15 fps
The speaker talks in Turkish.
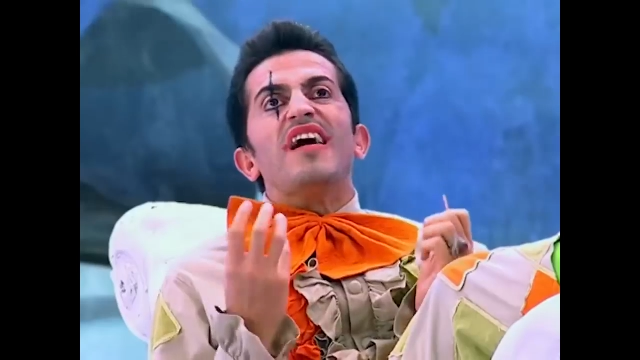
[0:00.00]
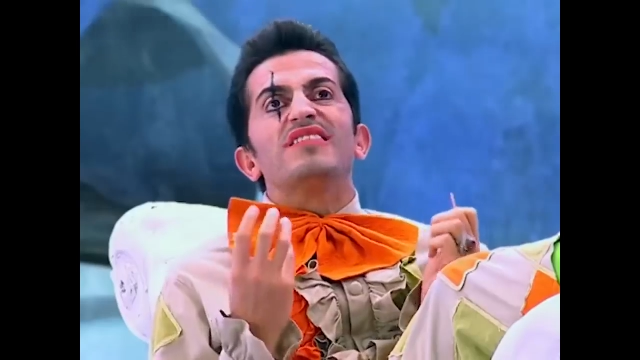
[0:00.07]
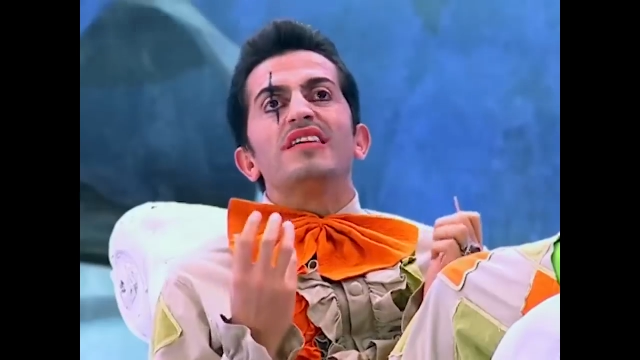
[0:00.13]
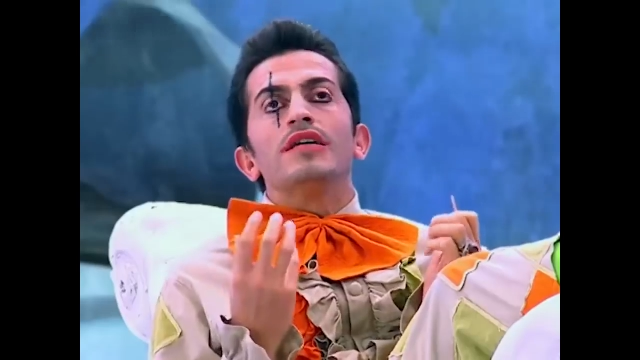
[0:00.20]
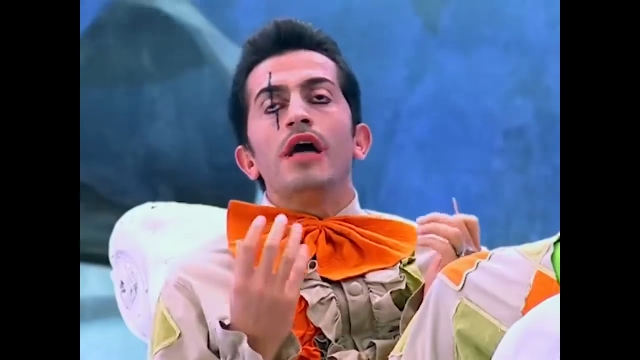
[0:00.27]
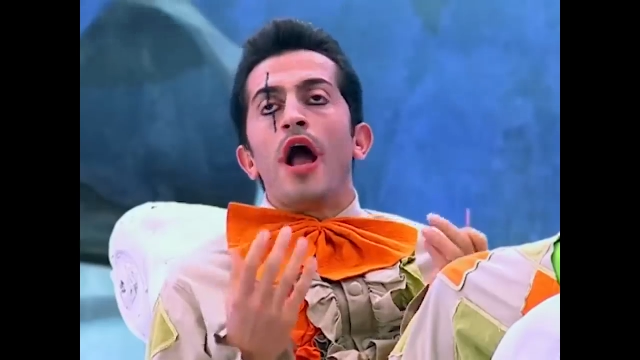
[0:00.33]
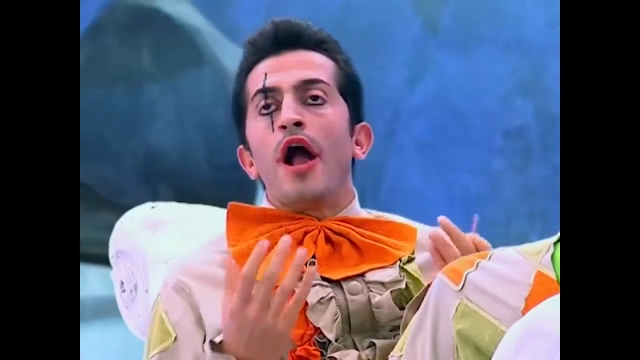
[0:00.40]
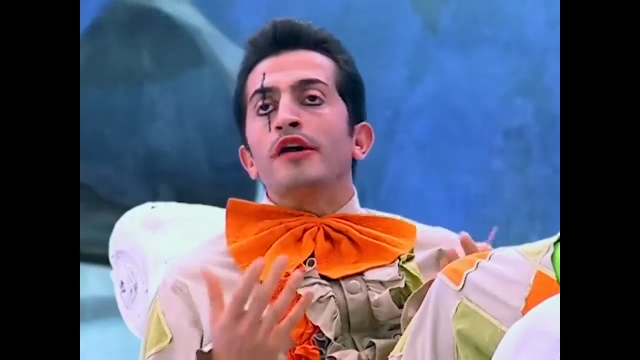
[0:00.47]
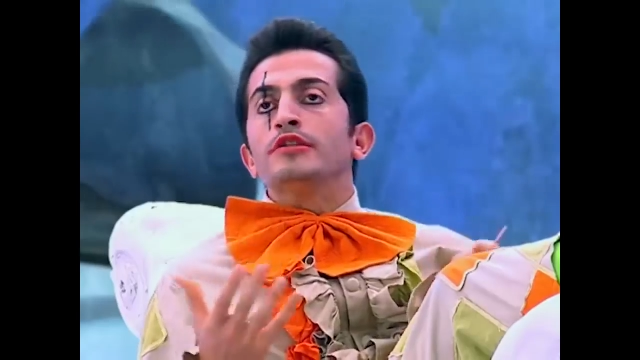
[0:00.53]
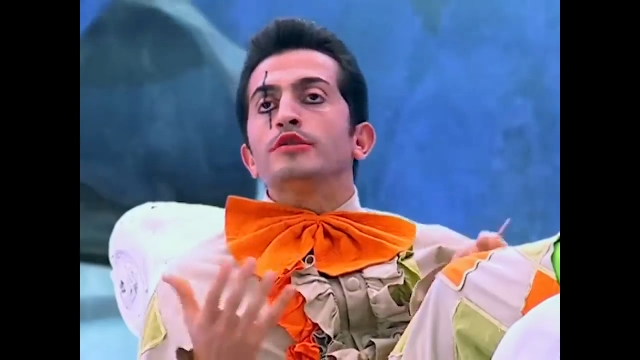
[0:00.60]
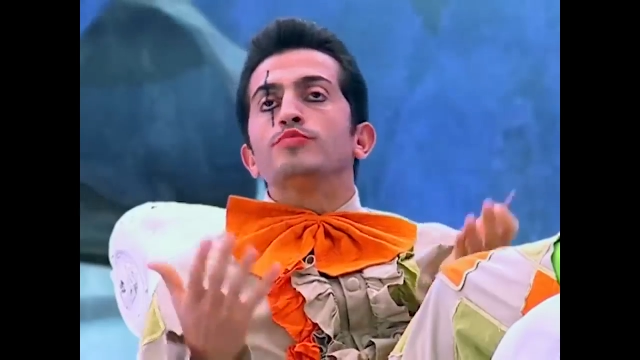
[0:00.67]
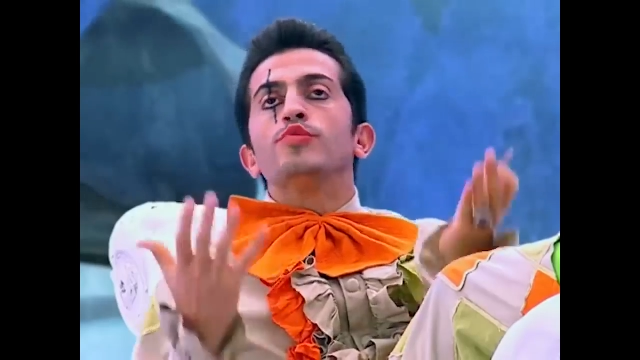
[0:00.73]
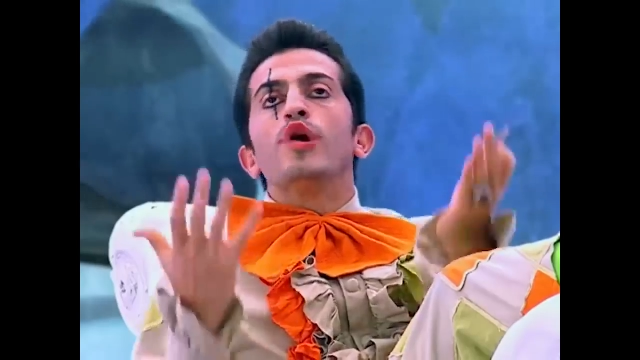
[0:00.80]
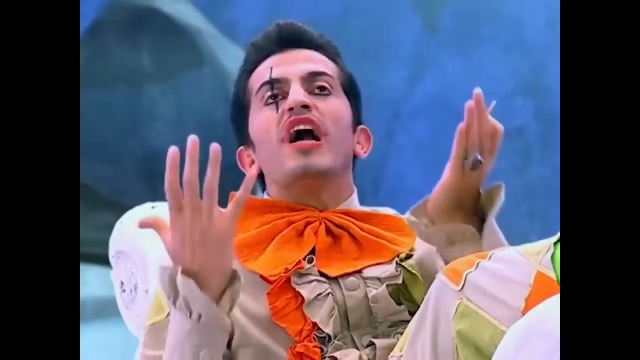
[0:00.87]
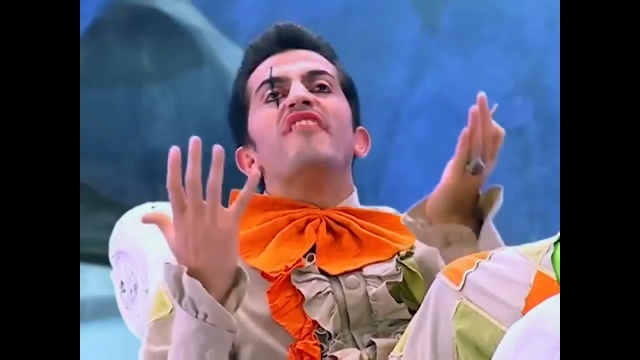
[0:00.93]
İlay dayı,
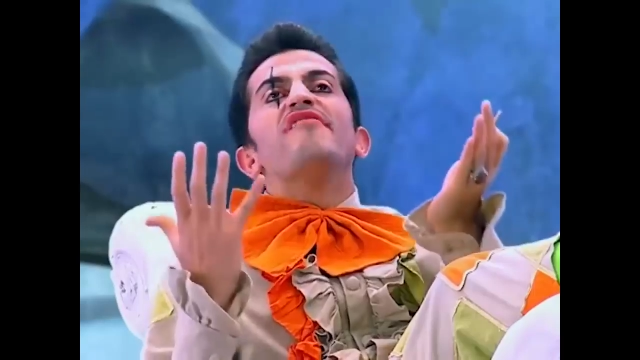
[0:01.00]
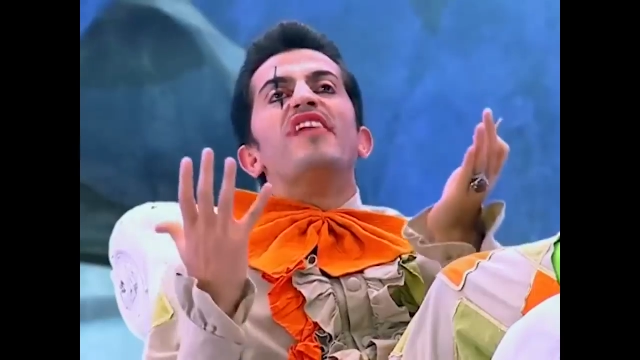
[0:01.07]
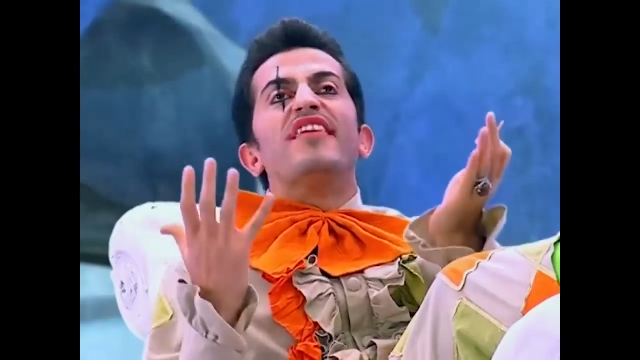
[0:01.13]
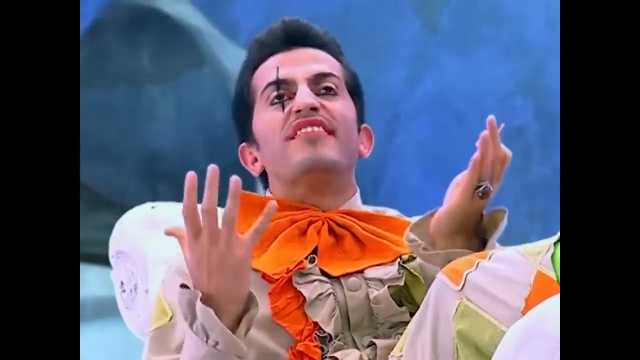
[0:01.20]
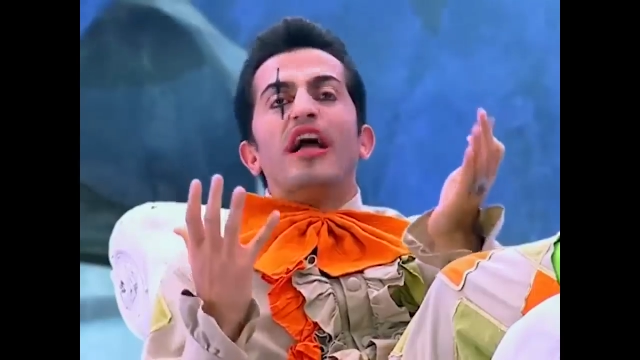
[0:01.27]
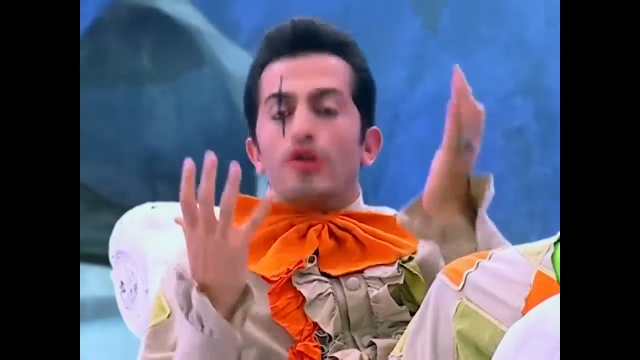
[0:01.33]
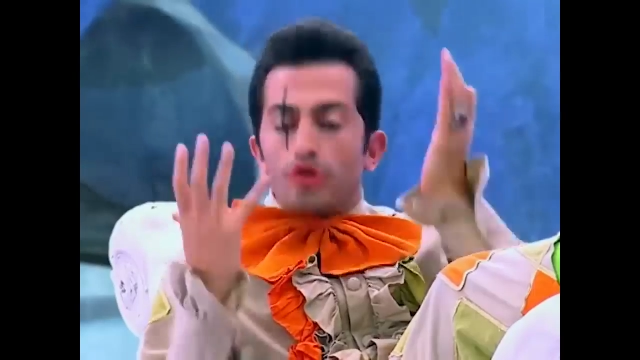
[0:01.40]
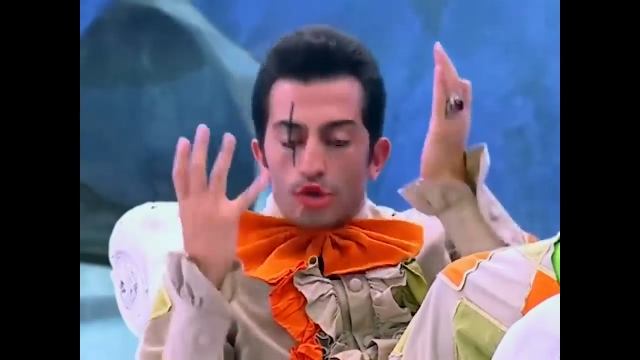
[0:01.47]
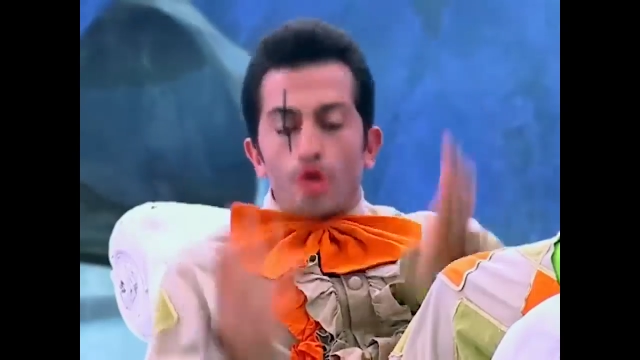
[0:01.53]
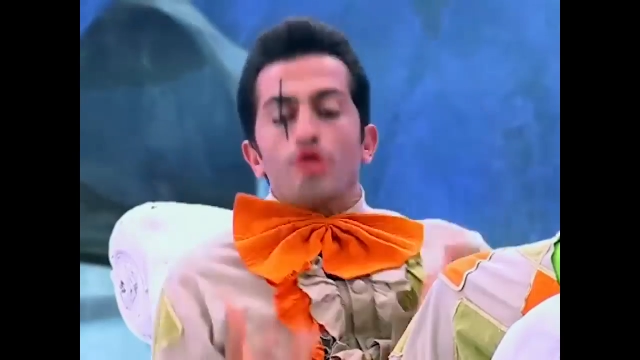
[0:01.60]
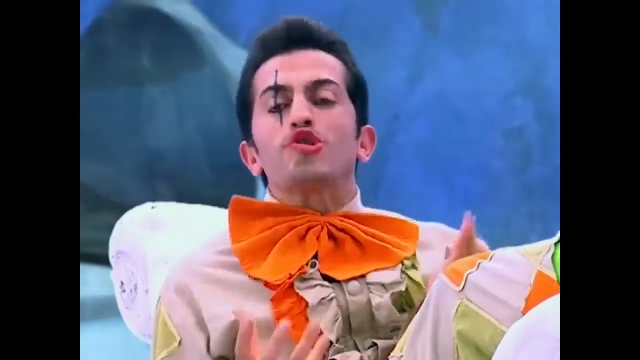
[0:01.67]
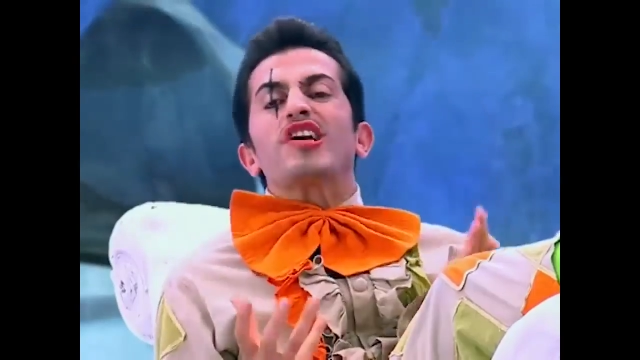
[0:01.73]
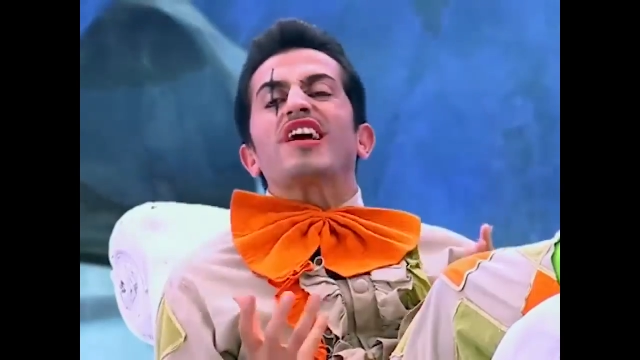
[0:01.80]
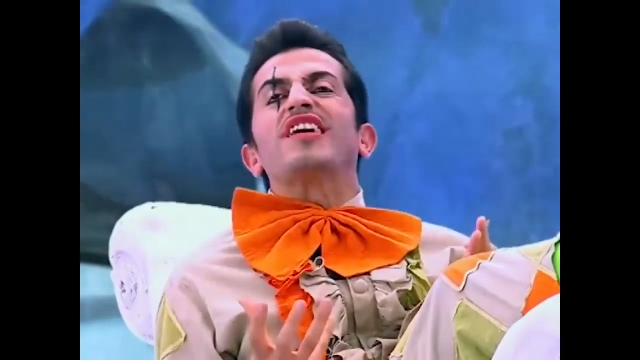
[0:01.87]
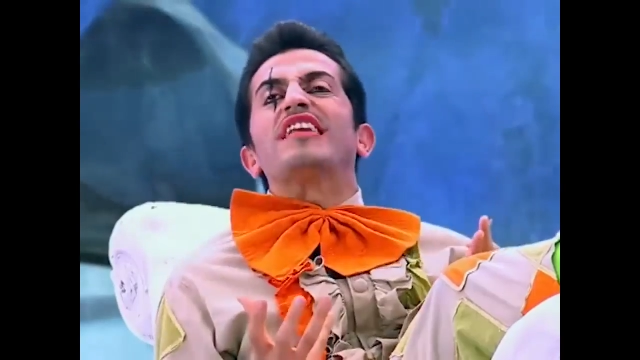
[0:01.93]
bu evrenden
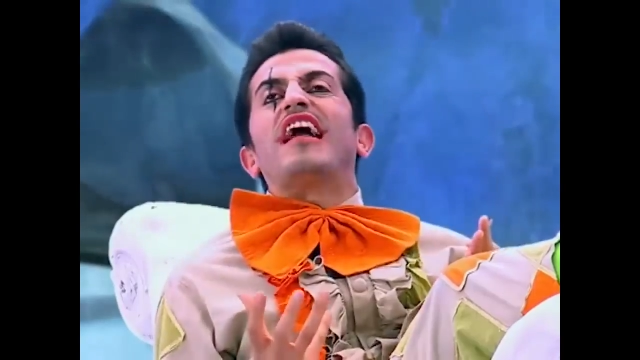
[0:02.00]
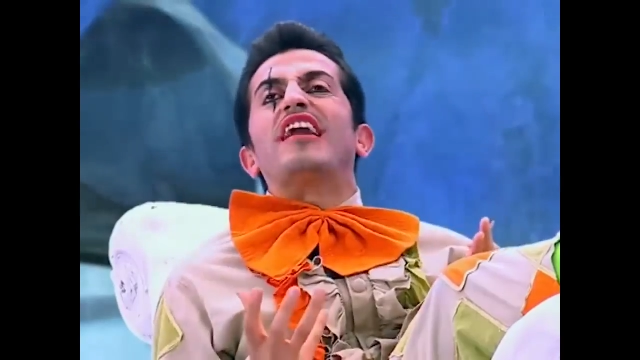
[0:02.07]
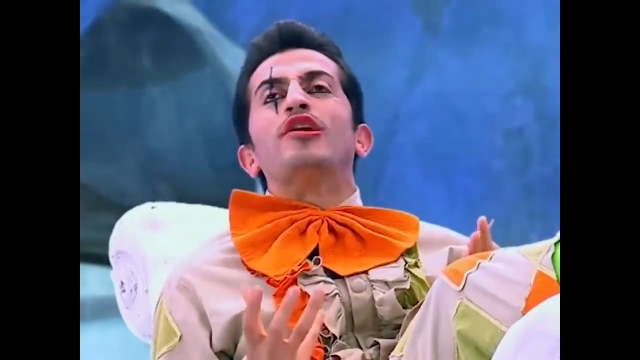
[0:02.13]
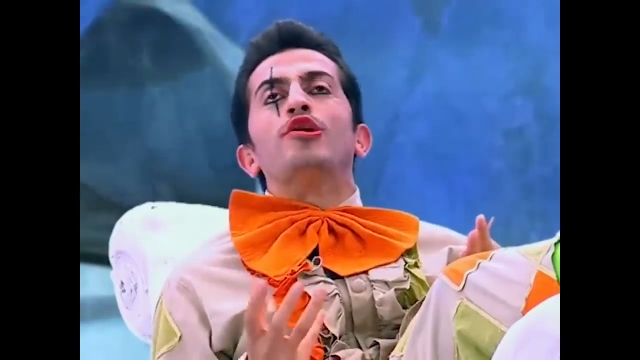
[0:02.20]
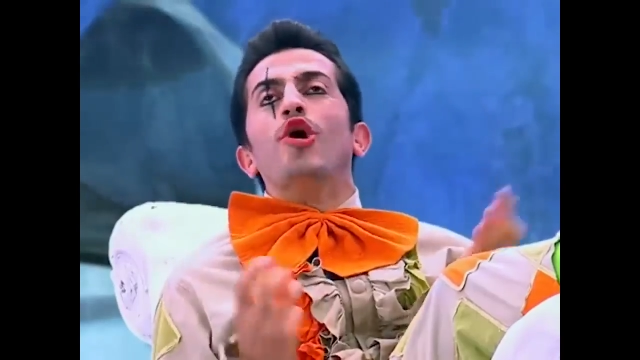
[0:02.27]
sonsuza